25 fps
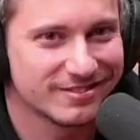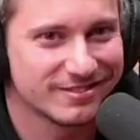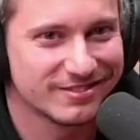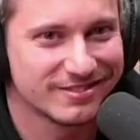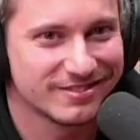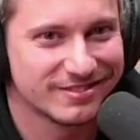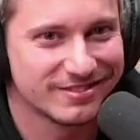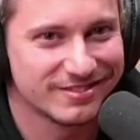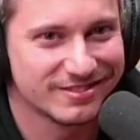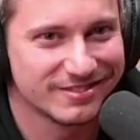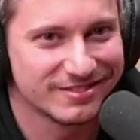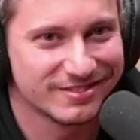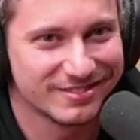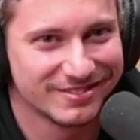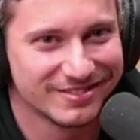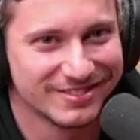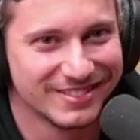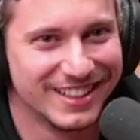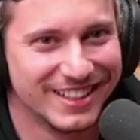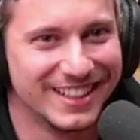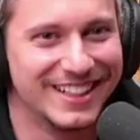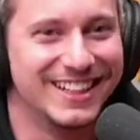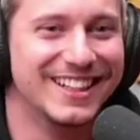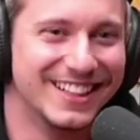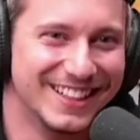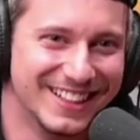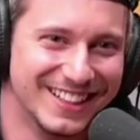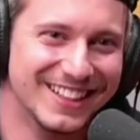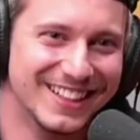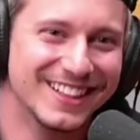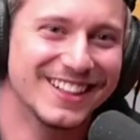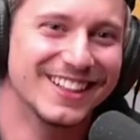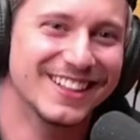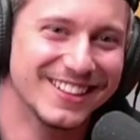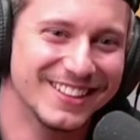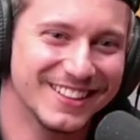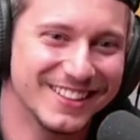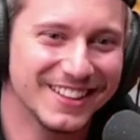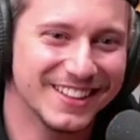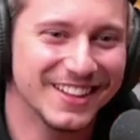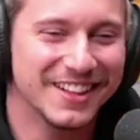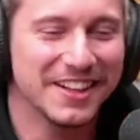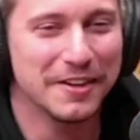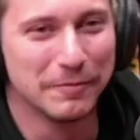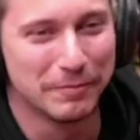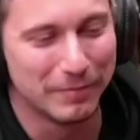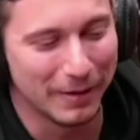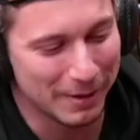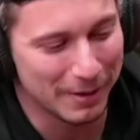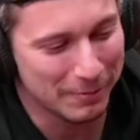o soro e tá em casa,
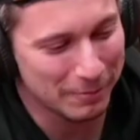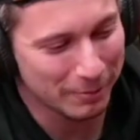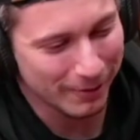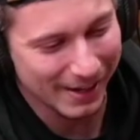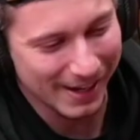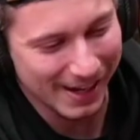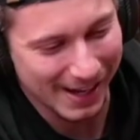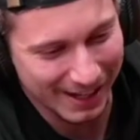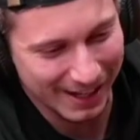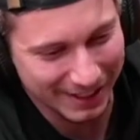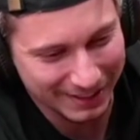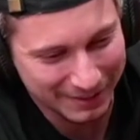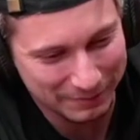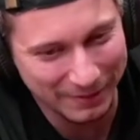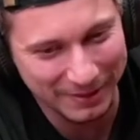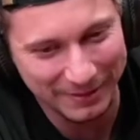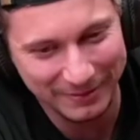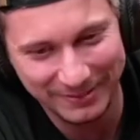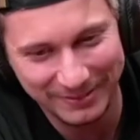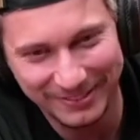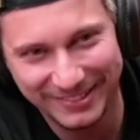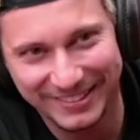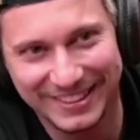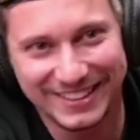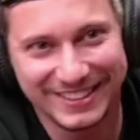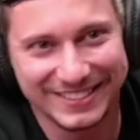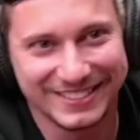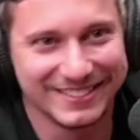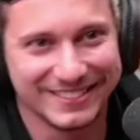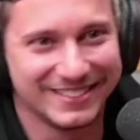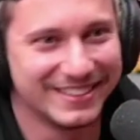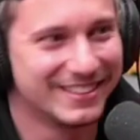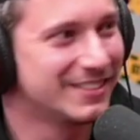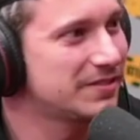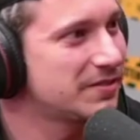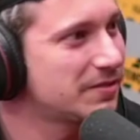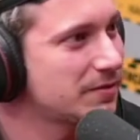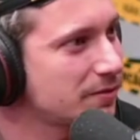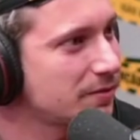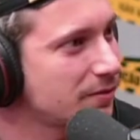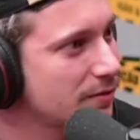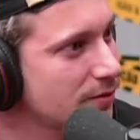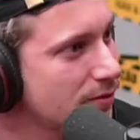mano. Tá de boa. Reto, papo reto. Mano, mas